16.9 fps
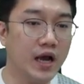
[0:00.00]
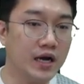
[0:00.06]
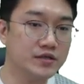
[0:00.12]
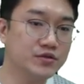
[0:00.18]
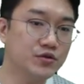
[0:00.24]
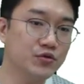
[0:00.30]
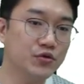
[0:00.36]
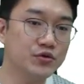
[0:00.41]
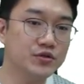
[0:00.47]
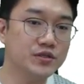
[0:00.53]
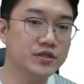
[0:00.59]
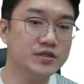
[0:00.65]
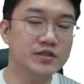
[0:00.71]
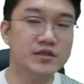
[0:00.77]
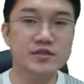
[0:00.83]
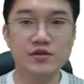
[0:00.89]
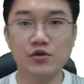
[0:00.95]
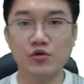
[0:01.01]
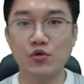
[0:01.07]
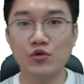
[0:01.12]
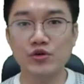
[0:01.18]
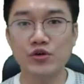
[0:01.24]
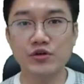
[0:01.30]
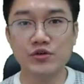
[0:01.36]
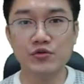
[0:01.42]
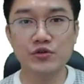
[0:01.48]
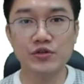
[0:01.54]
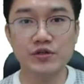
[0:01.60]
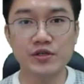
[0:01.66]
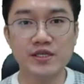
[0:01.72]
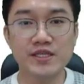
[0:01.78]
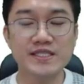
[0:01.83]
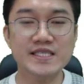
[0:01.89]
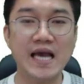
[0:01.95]
악성 코드는 그런 공격
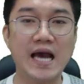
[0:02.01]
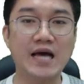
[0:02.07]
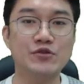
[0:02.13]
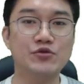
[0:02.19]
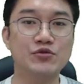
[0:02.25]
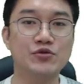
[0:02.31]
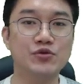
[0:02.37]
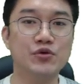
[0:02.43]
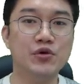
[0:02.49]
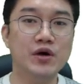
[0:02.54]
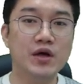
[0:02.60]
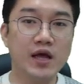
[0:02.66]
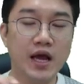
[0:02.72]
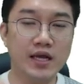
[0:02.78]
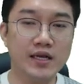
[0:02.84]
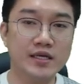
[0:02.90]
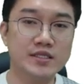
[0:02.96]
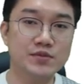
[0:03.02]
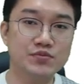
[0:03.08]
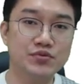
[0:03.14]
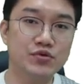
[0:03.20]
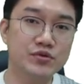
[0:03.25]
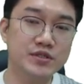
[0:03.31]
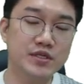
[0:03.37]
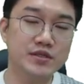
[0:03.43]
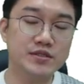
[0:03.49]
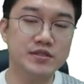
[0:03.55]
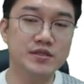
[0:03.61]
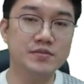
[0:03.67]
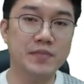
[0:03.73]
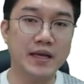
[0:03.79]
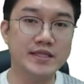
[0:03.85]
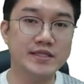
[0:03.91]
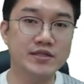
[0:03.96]
코드를 자동으로 하나씩 프로세스를
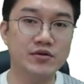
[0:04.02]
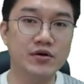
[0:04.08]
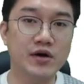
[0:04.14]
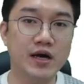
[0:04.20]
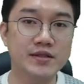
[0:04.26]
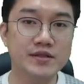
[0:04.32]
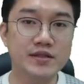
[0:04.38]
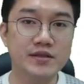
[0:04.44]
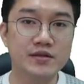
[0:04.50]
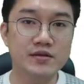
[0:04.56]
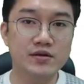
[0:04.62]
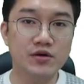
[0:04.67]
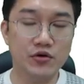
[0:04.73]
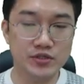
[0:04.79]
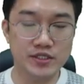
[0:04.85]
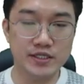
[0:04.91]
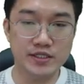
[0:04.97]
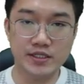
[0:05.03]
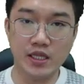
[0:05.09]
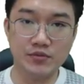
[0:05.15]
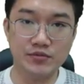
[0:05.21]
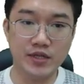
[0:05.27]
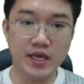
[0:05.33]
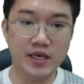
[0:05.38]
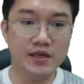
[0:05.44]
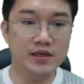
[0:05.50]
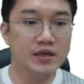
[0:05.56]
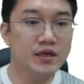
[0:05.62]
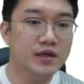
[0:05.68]
만들어간 것이기 때문에